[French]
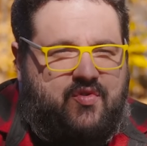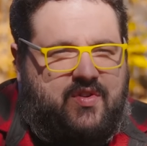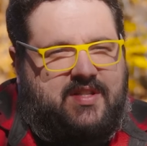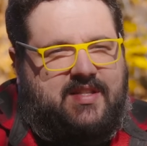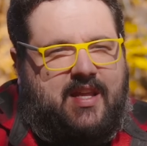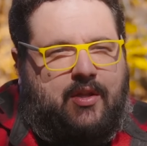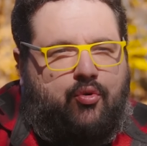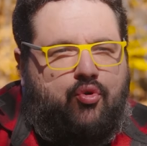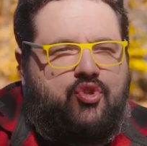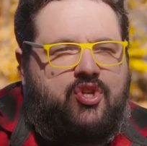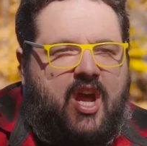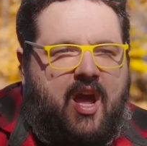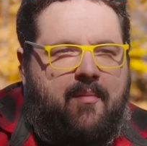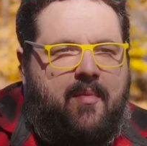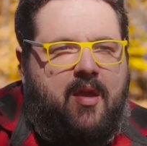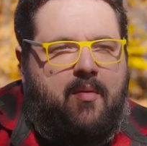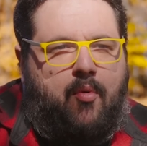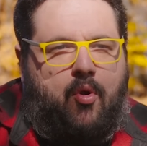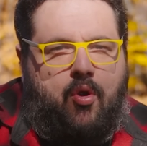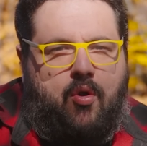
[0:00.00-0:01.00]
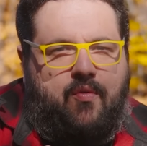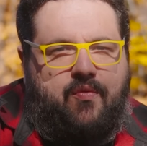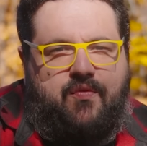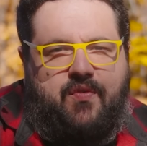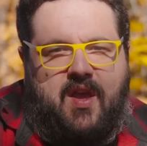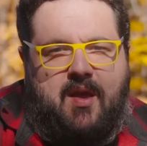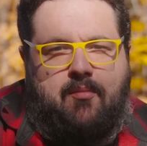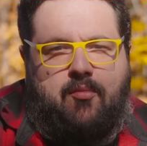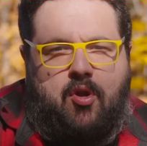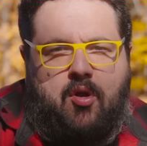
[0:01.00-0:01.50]
Ça touche quand même un
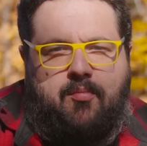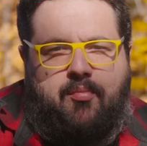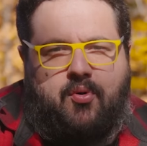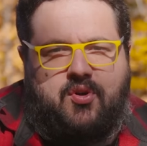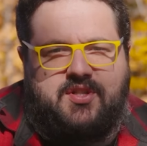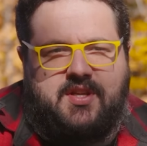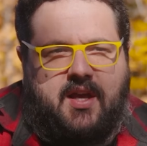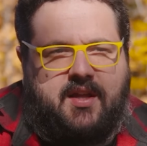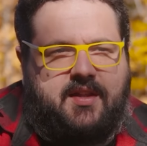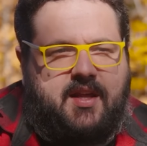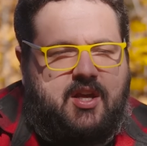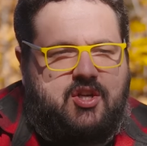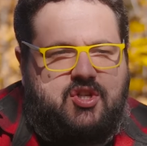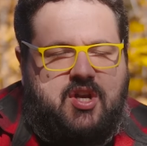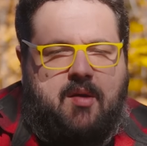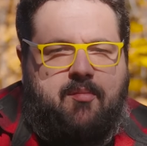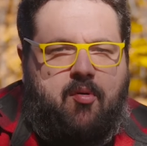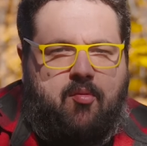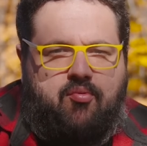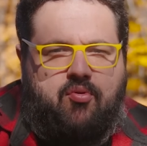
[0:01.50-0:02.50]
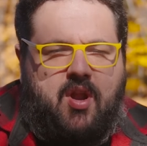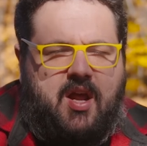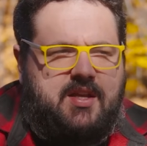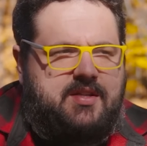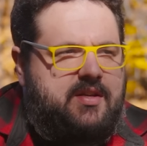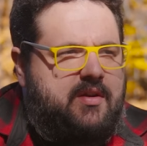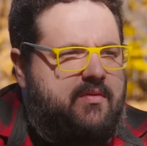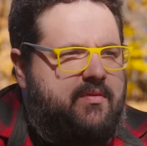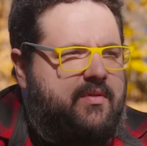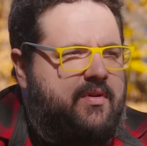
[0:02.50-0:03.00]
faible pourcentage de la
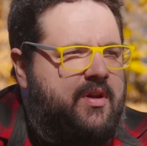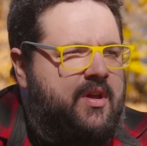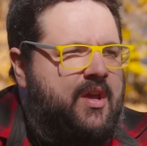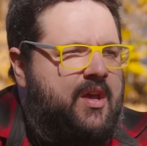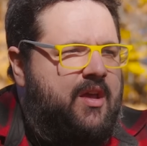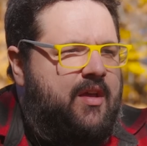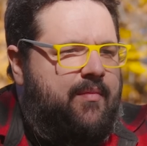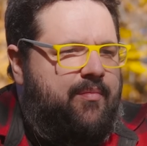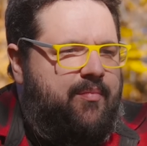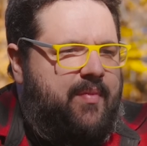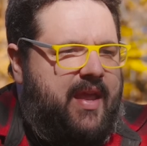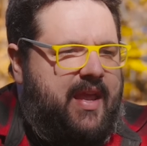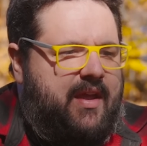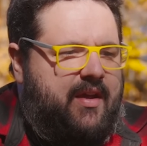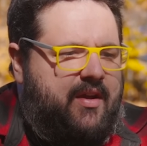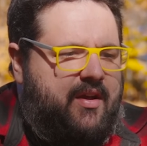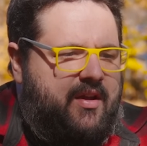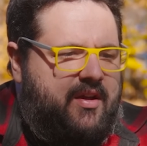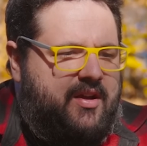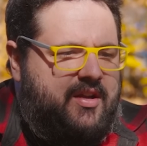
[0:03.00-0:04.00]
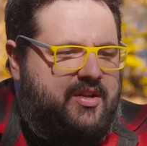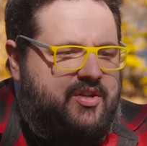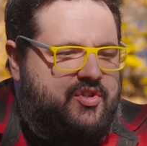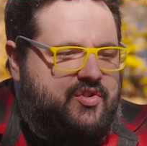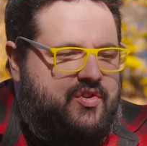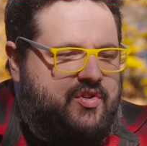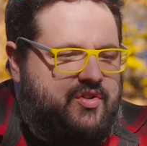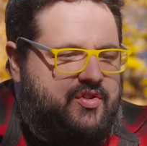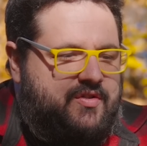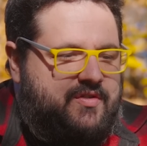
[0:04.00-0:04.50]
population, mais
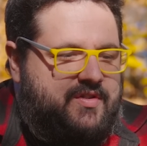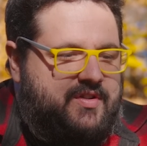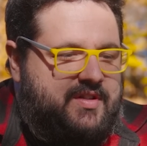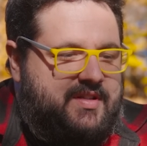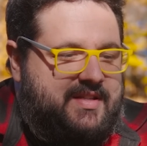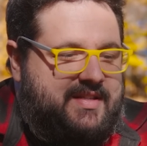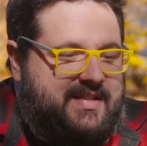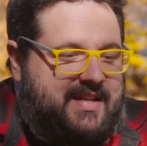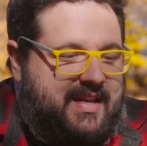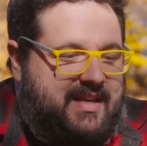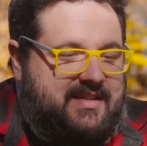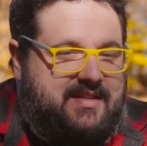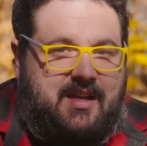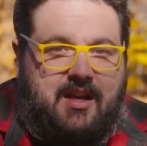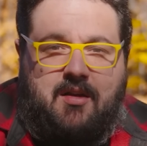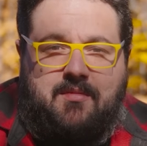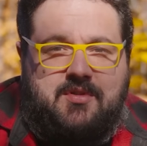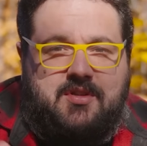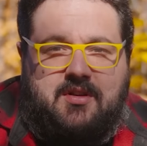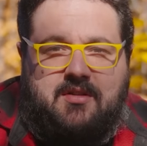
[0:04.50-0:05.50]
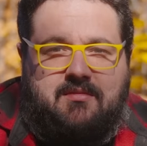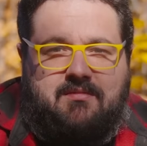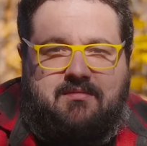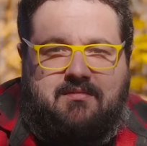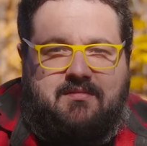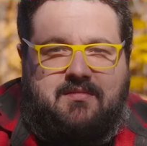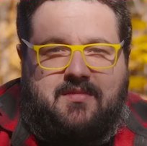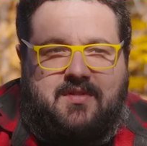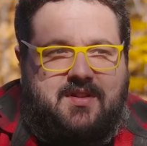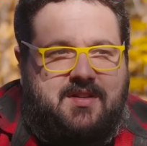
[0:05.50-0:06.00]
c'est comme ça
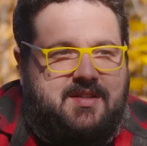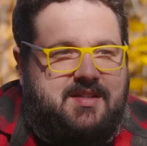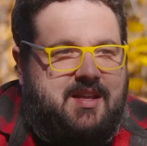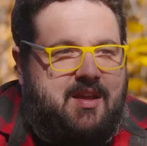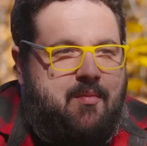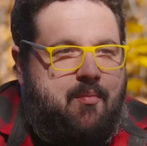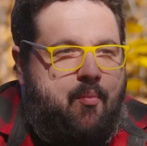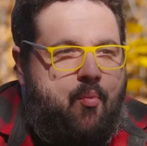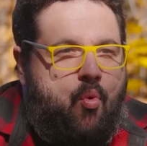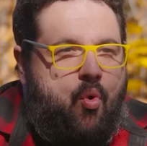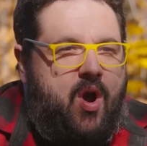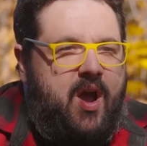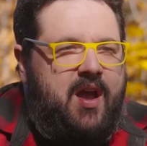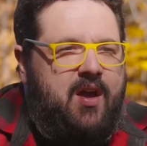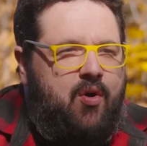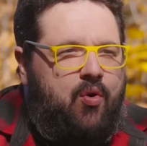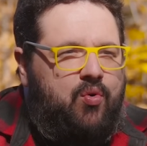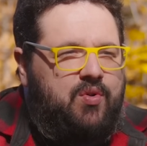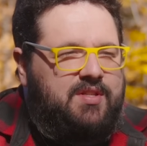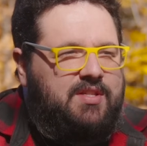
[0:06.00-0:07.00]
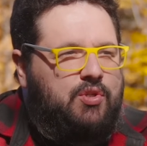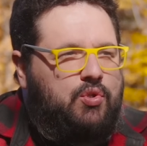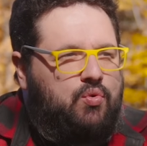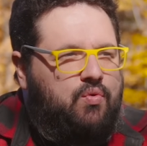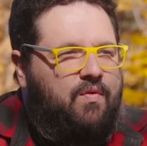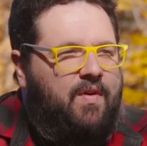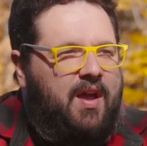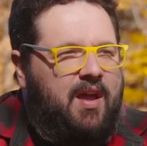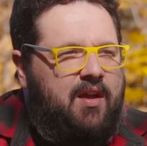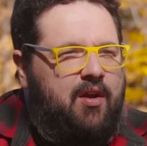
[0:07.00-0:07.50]
c'est moi, on dit
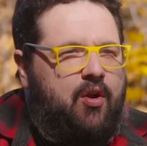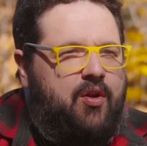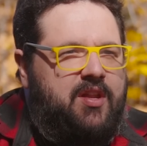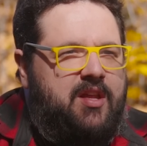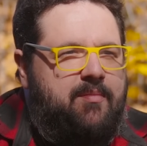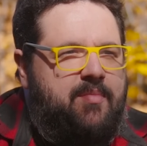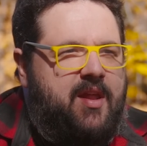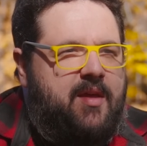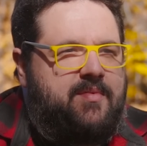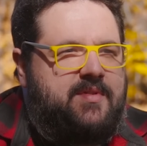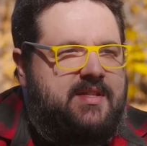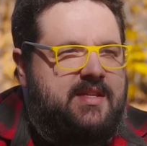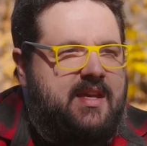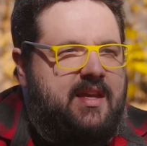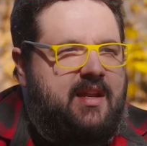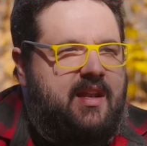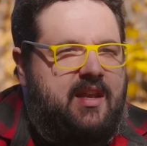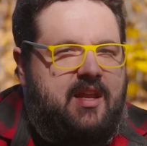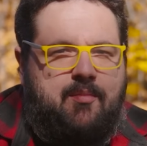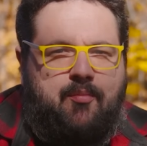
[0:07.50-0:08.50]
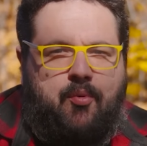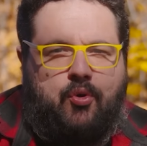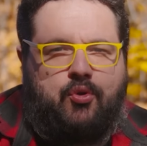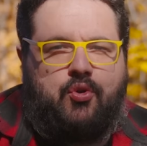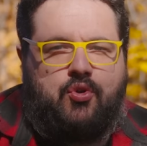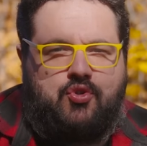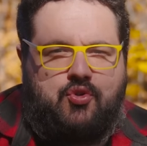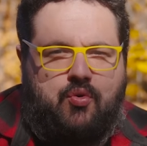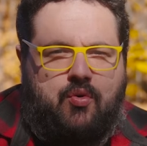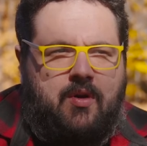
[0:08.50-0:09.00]
souvent, un épileptique l'est pour
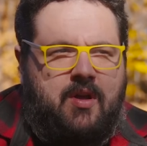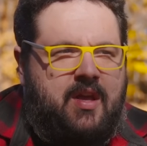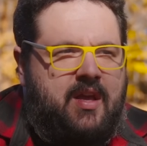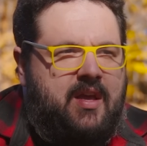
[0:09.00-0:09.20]
toujours.